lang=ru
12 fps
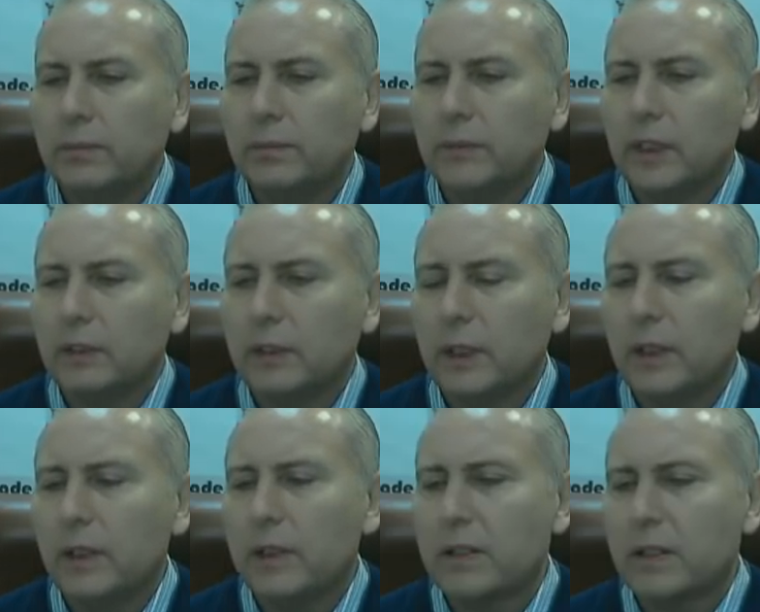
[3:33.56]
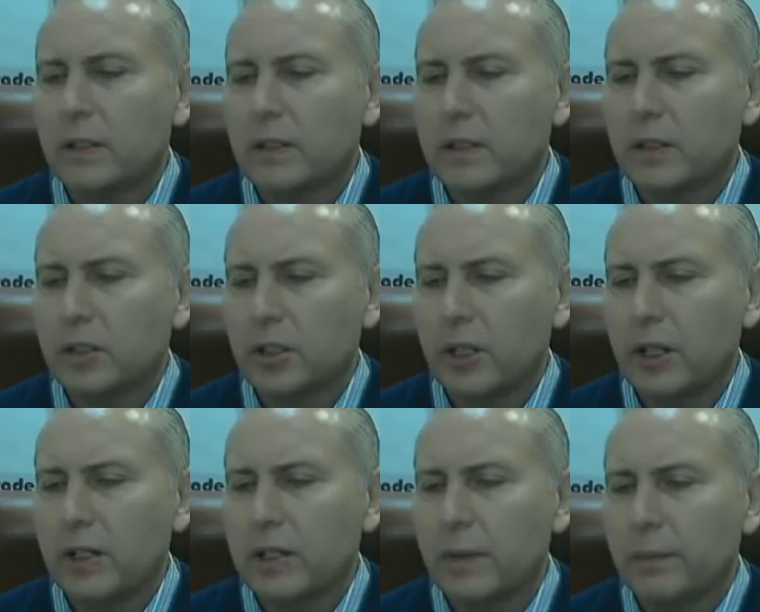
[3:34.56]
Австралийцы
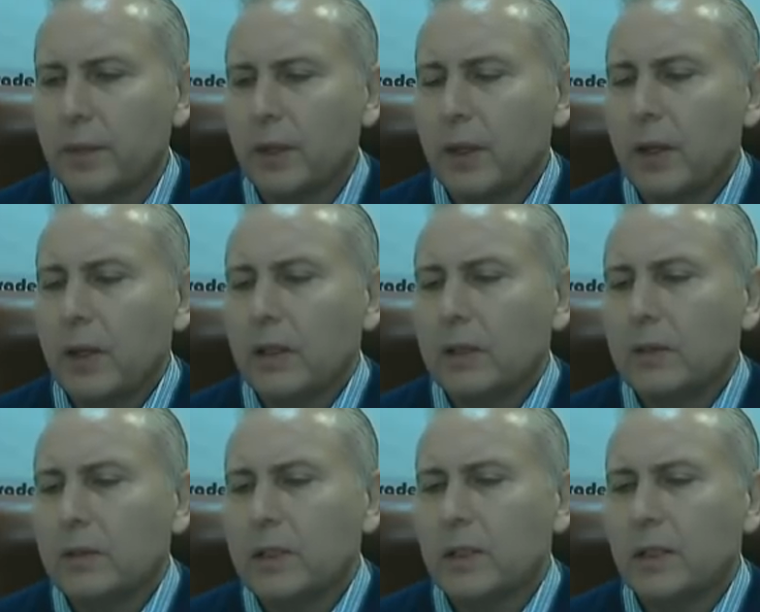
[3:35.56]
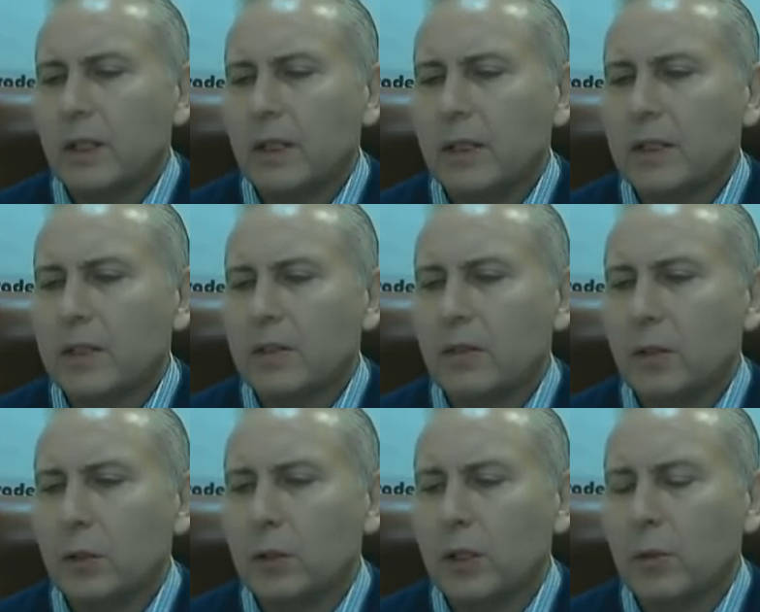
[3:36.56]
снижается. Новозеландец в
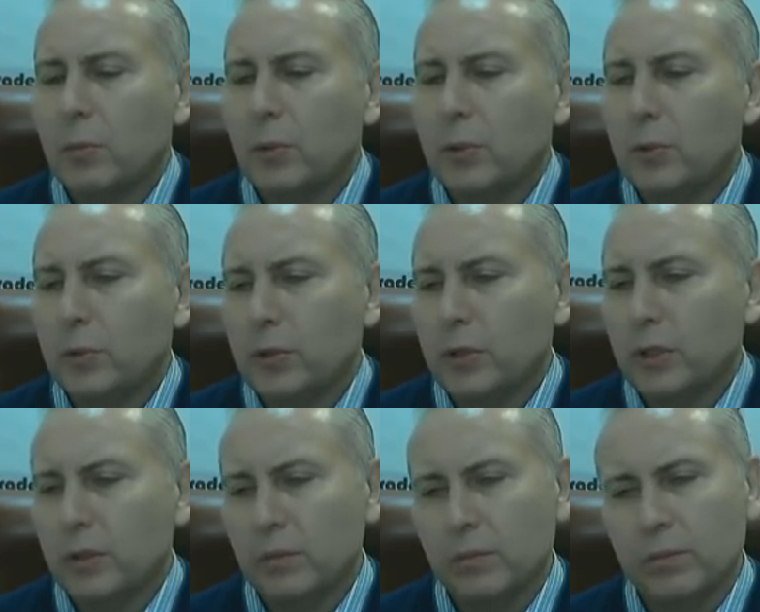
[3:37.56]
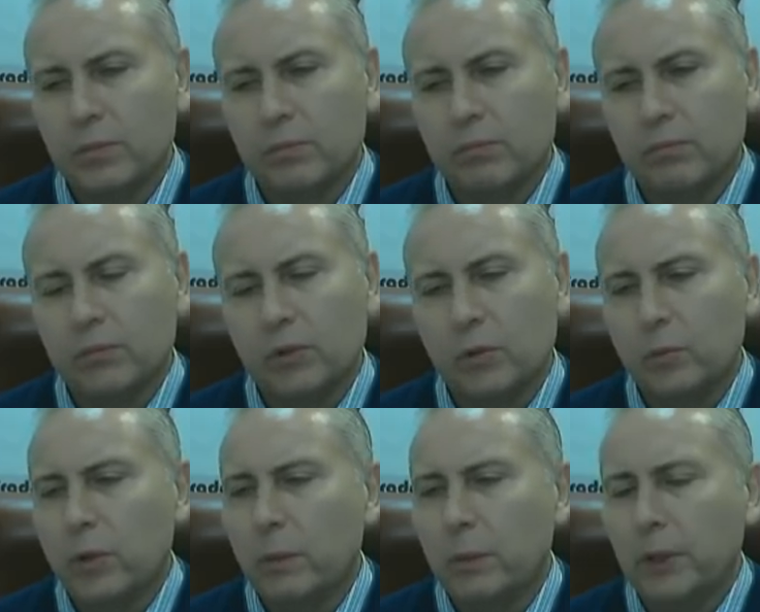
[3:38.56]
легком плюсе.
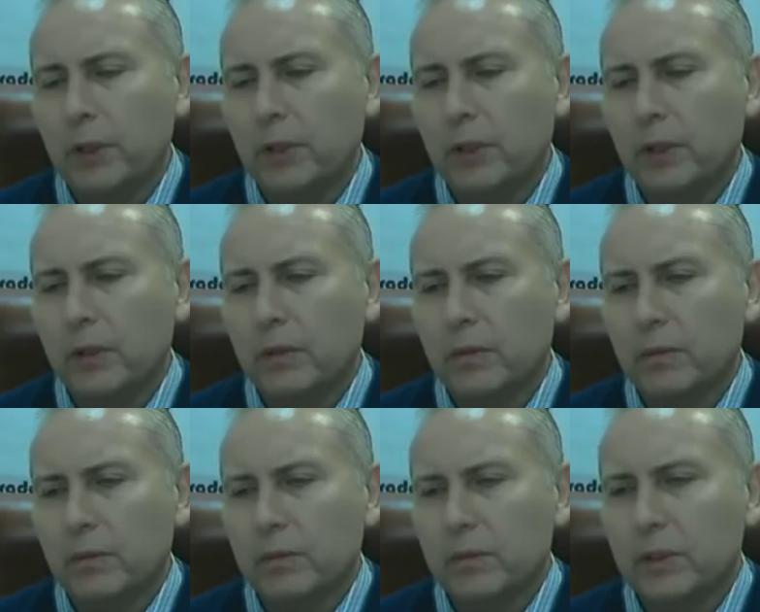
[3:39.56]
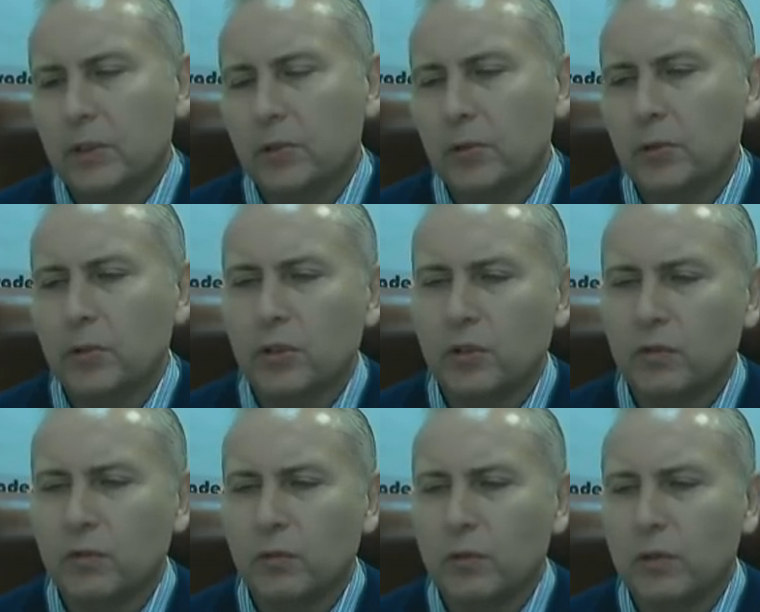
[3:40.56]
Любопытно, за счет
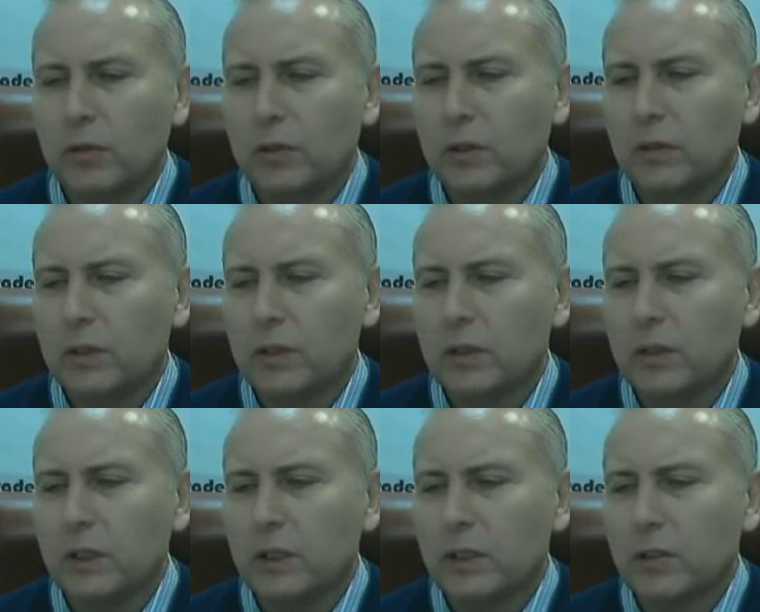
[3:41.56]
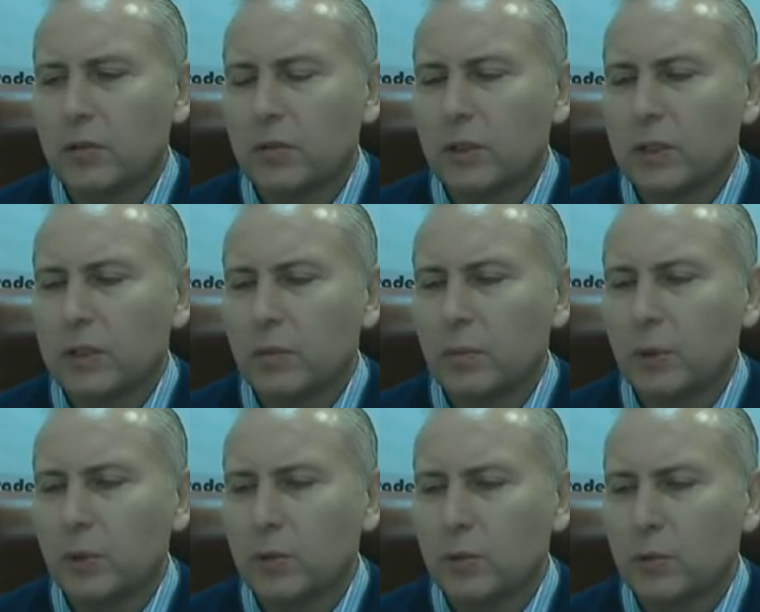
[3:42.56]
чего новозеландец у нас
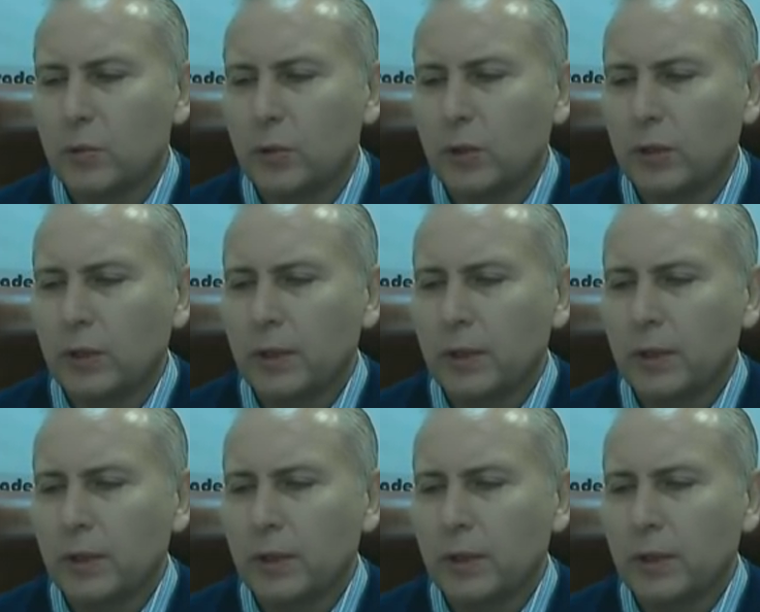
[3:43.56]
плюсует.